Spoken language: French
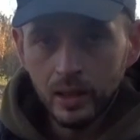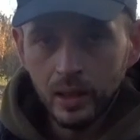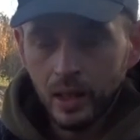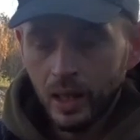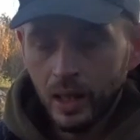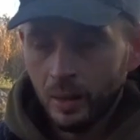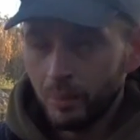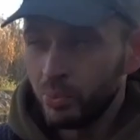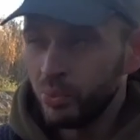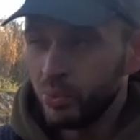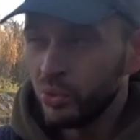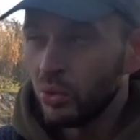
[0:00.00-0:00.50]
à
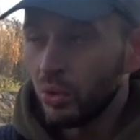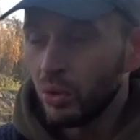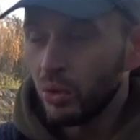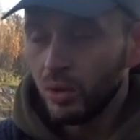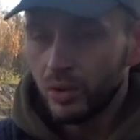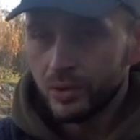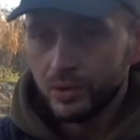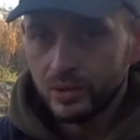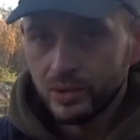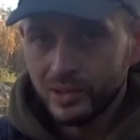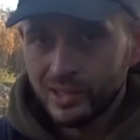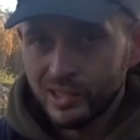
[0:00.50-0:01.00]
la plus
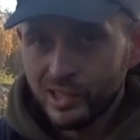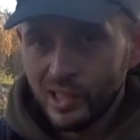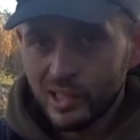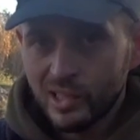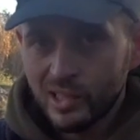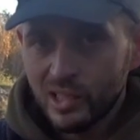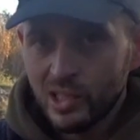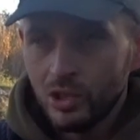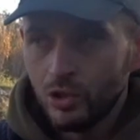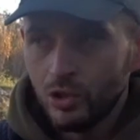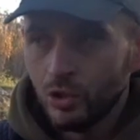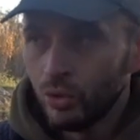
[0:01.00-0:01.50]
grosse 16
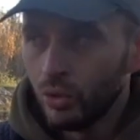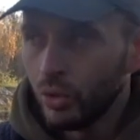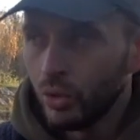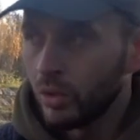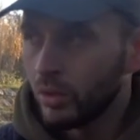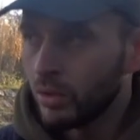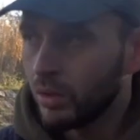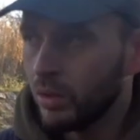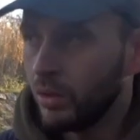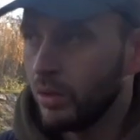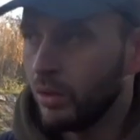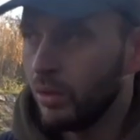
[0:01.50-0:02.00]
kg,
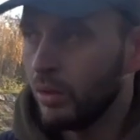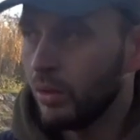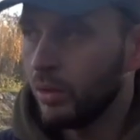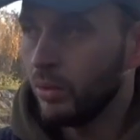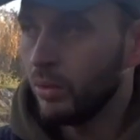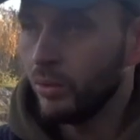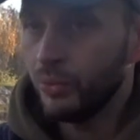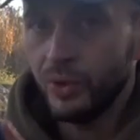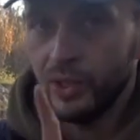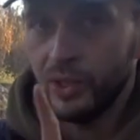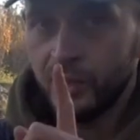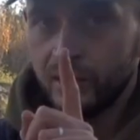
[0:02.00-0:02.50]

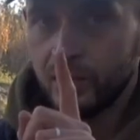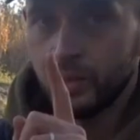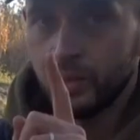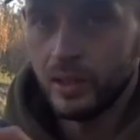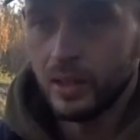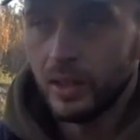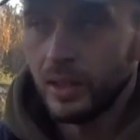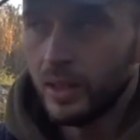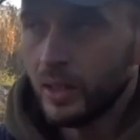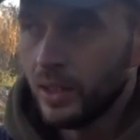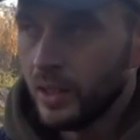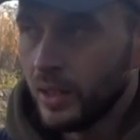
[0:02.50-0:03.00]
faite.
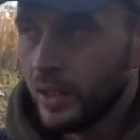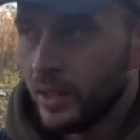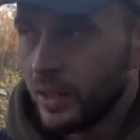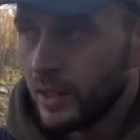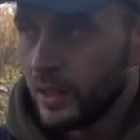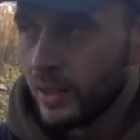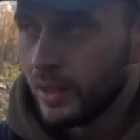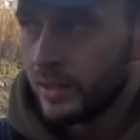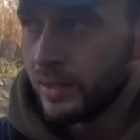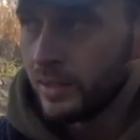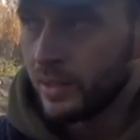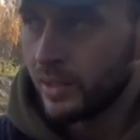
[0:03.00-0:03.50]

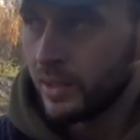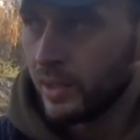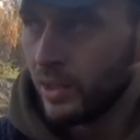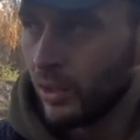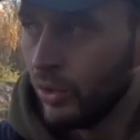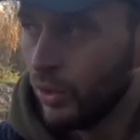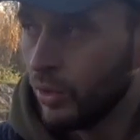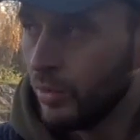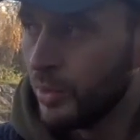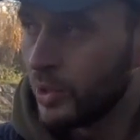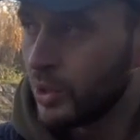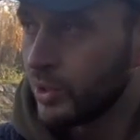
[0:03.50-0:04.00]
15
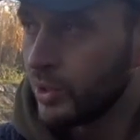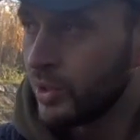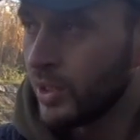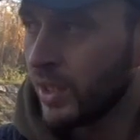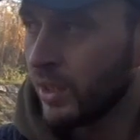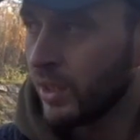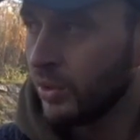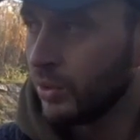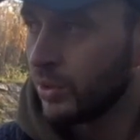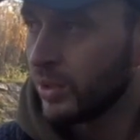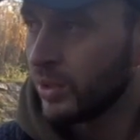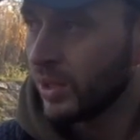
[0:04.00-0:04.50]
mais je sais
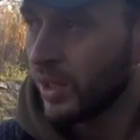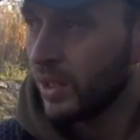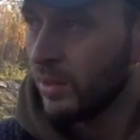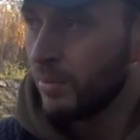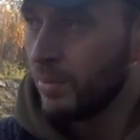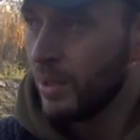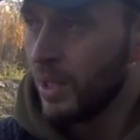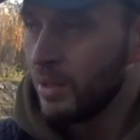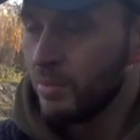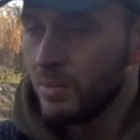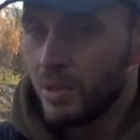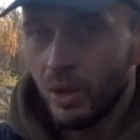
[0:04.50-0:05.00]
qu'il y a de très
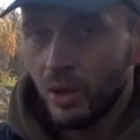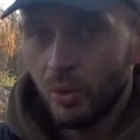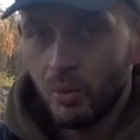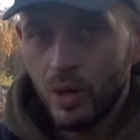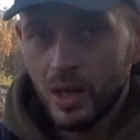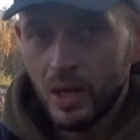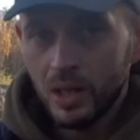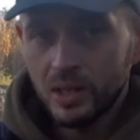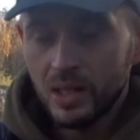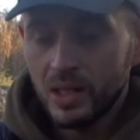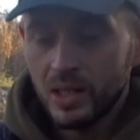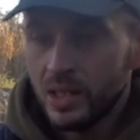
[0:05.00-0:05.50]
belles
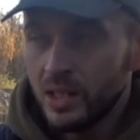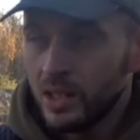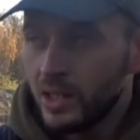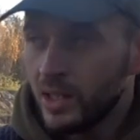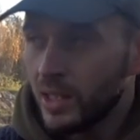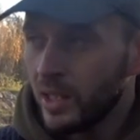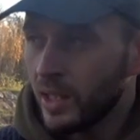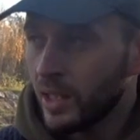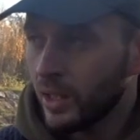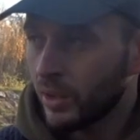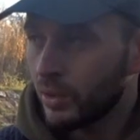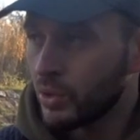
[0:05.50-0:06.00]
miroirs, des
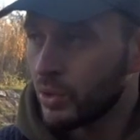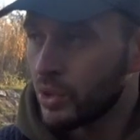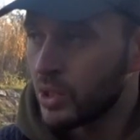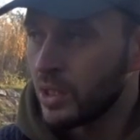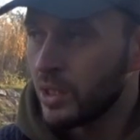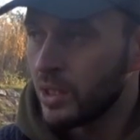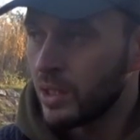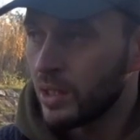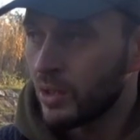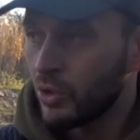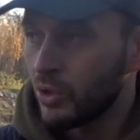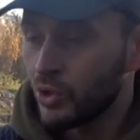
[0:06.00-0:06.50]
linéaires que
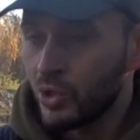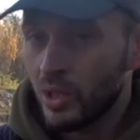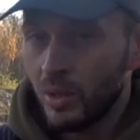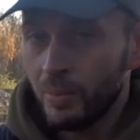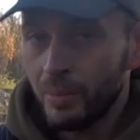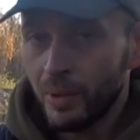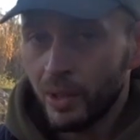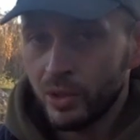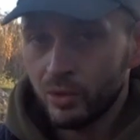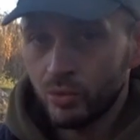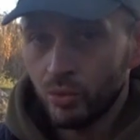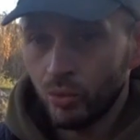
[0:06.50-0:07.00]
j'ai que j'ai
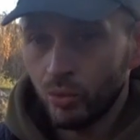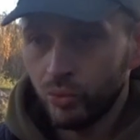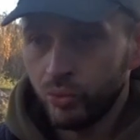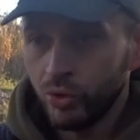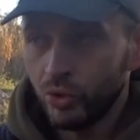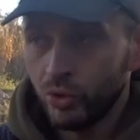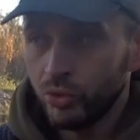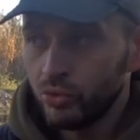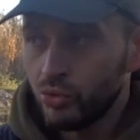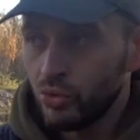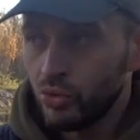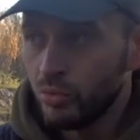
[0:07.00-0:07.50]
aperçus en
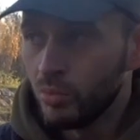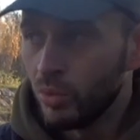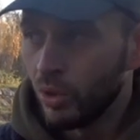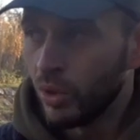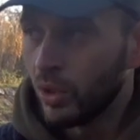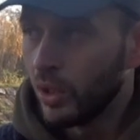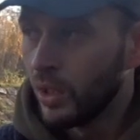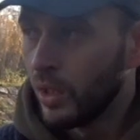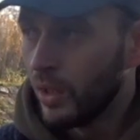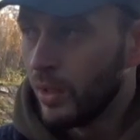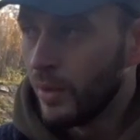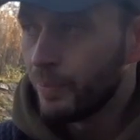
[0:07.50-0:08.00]
flotte tube
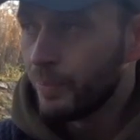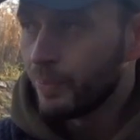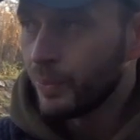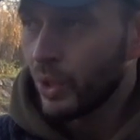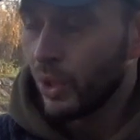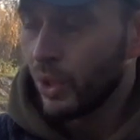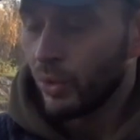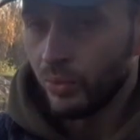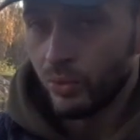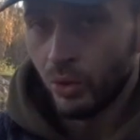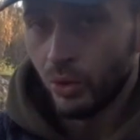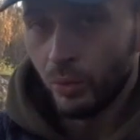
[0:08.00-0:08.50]

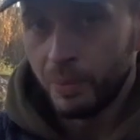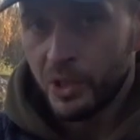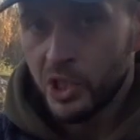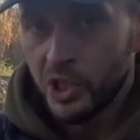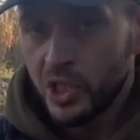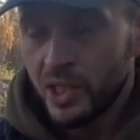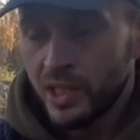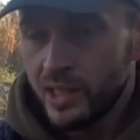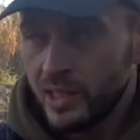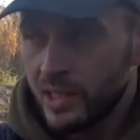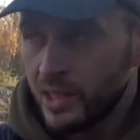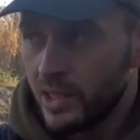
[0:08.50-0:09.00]
en venant
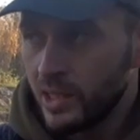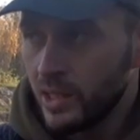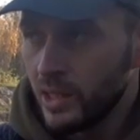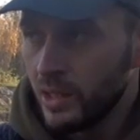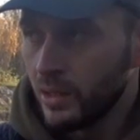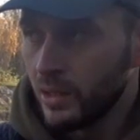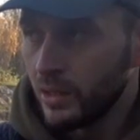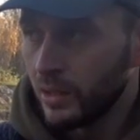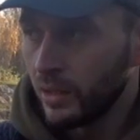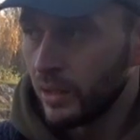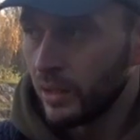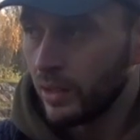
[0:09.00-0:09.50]
pêcher
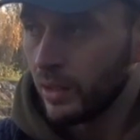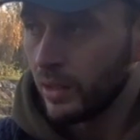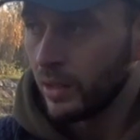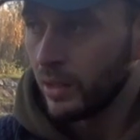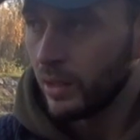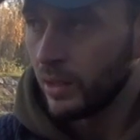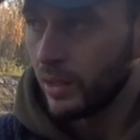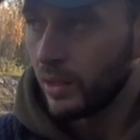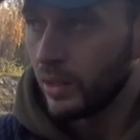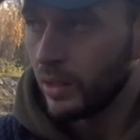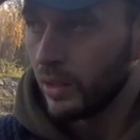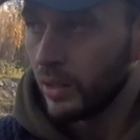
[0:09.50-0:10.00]
ici
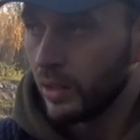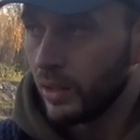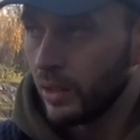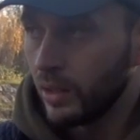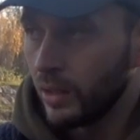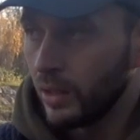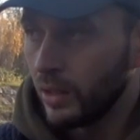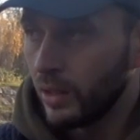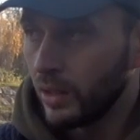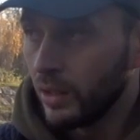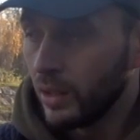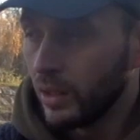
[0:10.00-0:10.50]

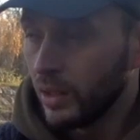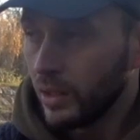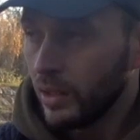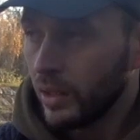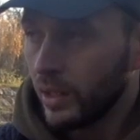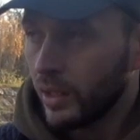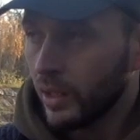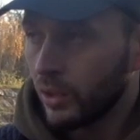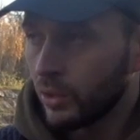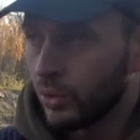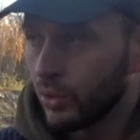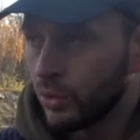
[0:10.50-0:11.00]
euh, il y
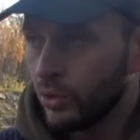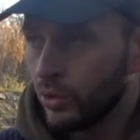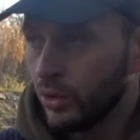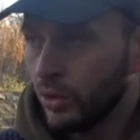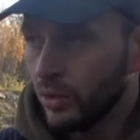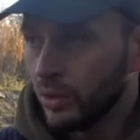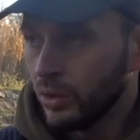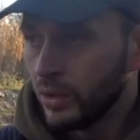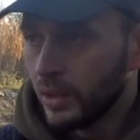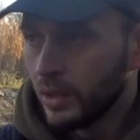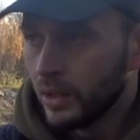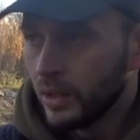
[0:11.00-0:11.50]
a quelques
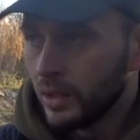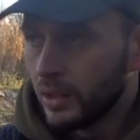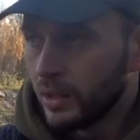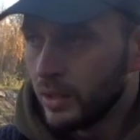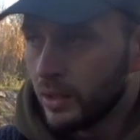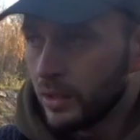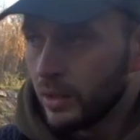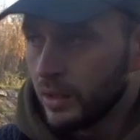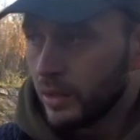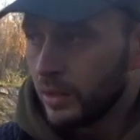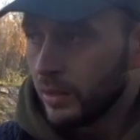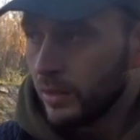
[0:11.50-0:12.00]
temps.
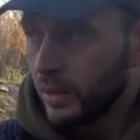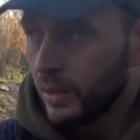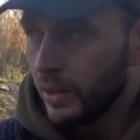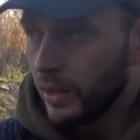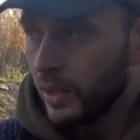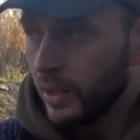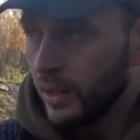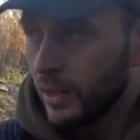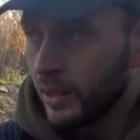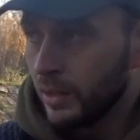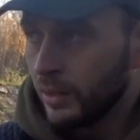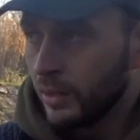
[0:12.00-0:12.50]

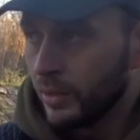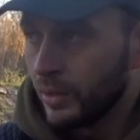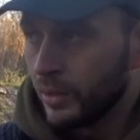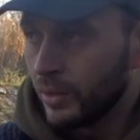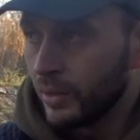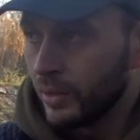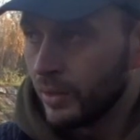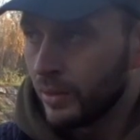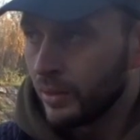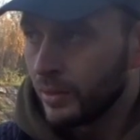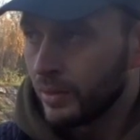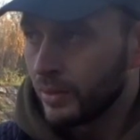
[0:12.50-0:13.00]
Et
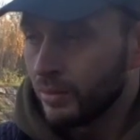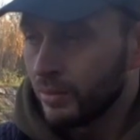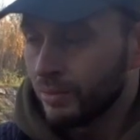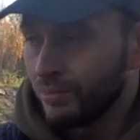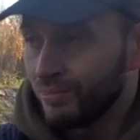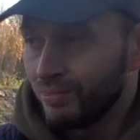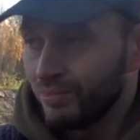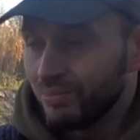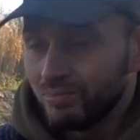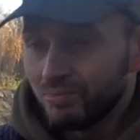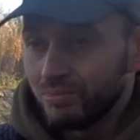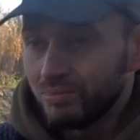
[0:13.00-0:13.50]
euh,
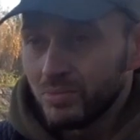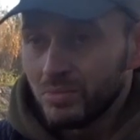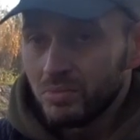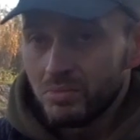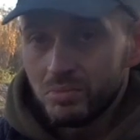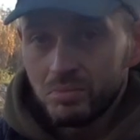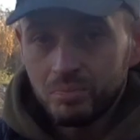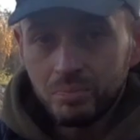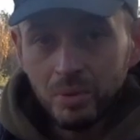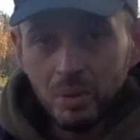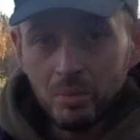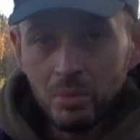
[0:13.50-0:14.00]

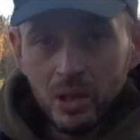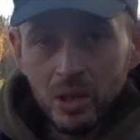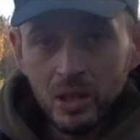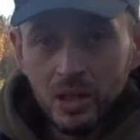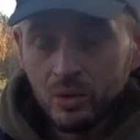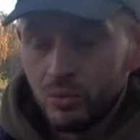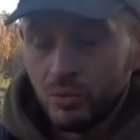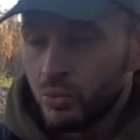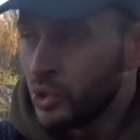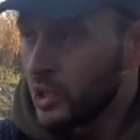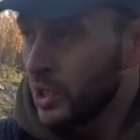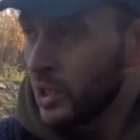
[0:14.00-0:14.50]
pas moyen de
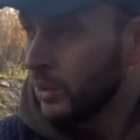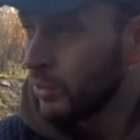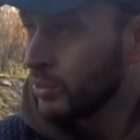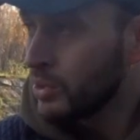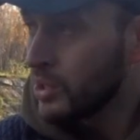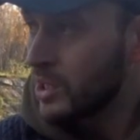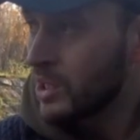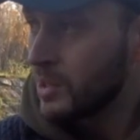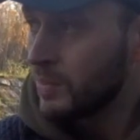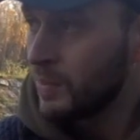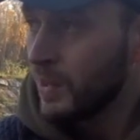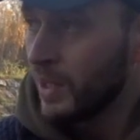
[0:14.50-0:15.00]
les toucher, donc
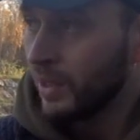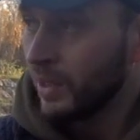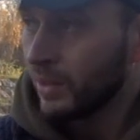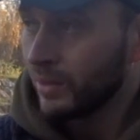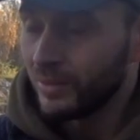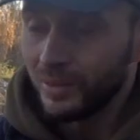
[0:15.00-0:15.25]
j'espère